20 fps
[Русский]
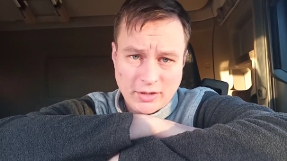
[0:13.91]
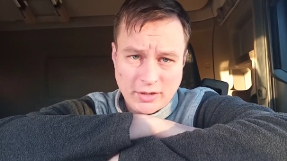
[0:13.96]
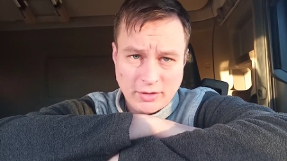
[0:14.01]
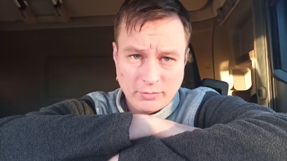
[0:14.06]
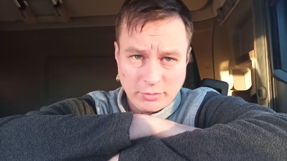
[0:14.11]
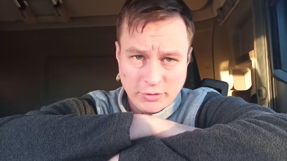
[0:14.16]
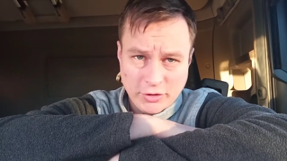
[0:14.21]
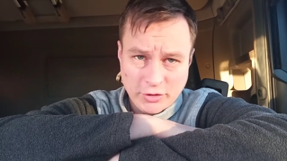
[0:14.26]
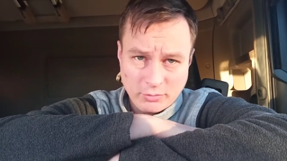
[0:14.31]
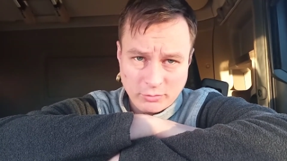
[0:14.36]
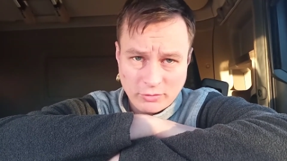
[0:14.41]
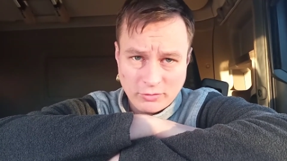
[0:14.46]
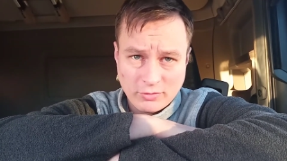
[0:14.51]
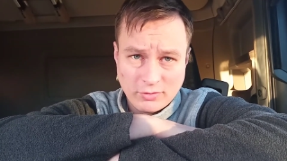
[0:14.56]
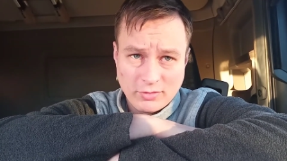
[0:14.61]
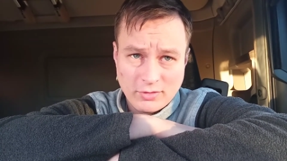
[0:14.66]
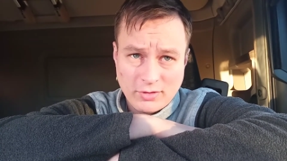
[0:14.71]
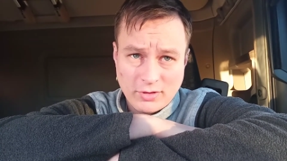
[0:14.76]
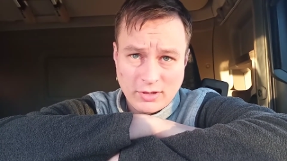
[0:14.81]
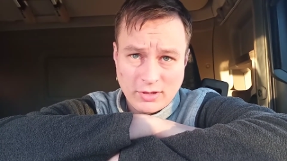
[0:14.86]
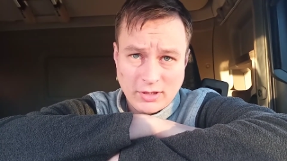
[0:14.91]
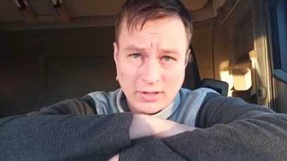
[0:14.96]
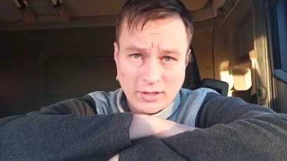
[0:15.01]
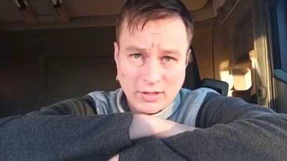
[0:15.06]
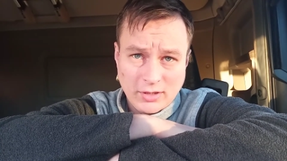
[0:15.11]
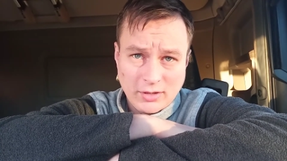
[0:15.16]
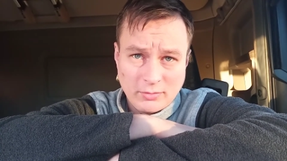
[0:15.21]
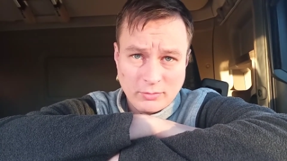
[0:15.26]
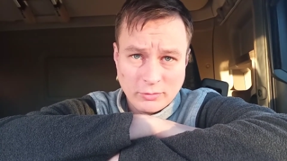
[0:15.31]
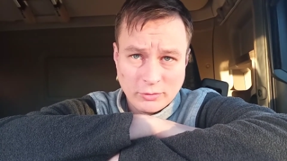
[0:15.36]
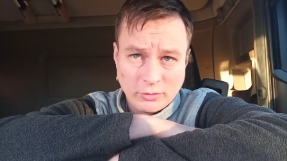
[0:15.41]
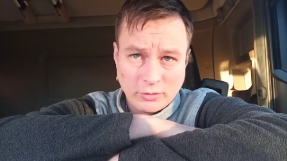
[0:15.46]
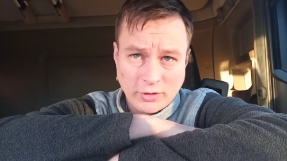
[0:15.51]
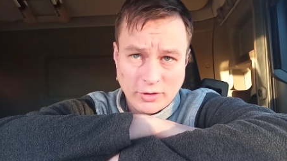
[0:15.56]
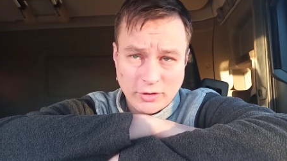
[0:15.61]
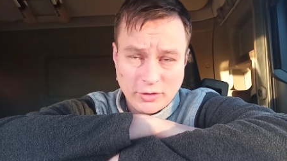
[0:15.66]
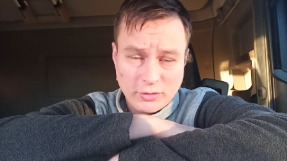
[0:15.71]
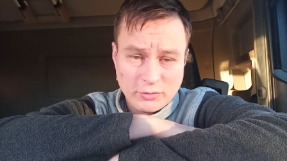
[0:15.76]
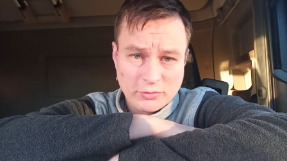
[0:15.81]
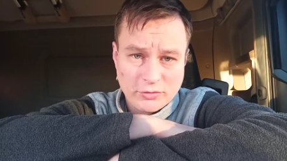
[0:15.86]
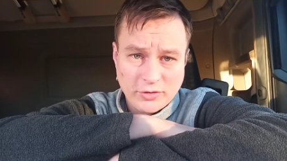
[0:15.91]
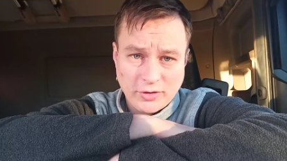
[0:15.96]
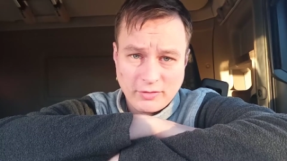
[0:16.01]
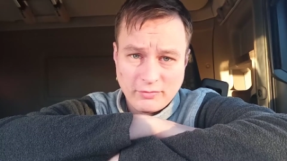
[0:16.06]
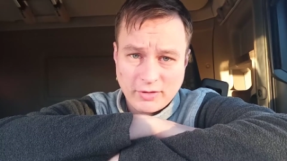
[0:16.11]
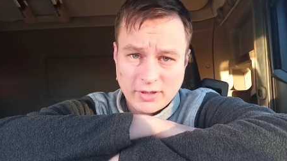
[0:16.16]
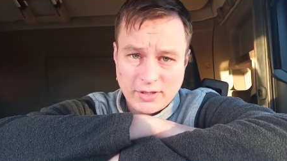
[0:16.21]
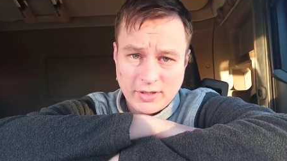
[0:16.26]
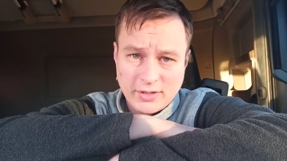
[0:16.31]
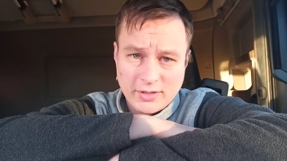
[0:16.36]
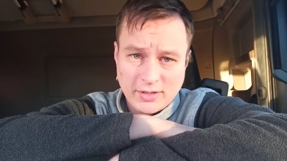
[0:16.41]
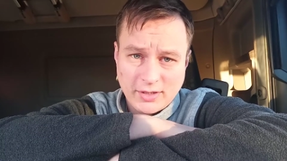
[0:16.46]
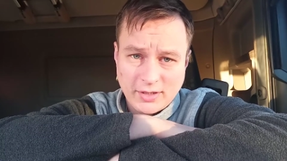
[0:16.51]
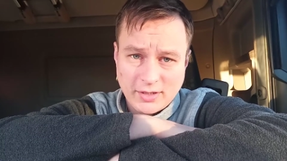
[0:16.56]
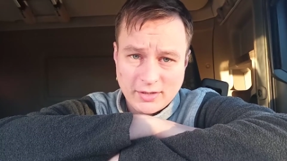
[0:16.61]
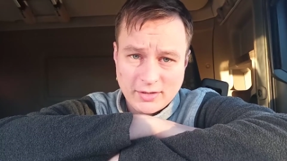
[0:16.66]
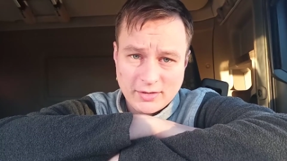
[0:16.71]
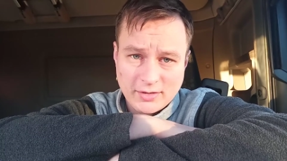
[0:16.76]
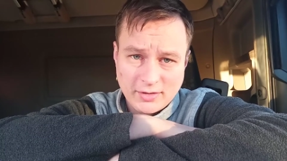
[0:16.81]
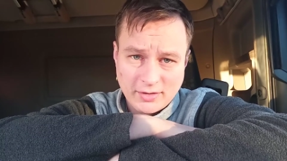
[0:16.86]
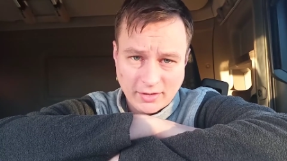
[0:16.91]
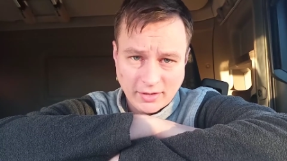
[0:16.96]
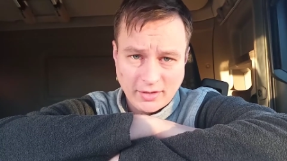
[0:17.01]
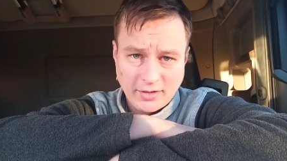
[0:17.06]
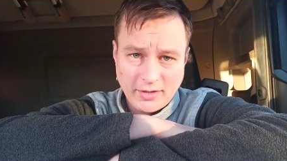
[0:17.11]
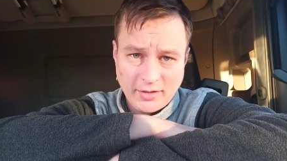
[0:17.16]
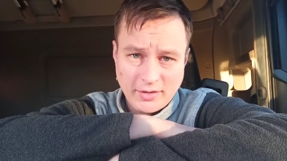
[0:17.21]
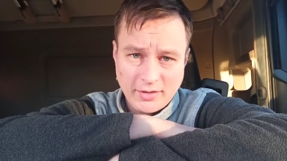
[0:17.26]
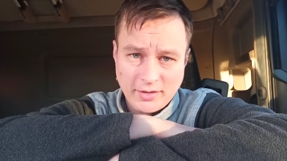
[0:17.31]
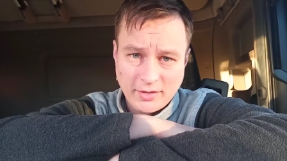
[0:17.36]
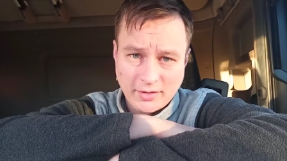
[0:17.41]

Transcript: и почему многие южные водители такие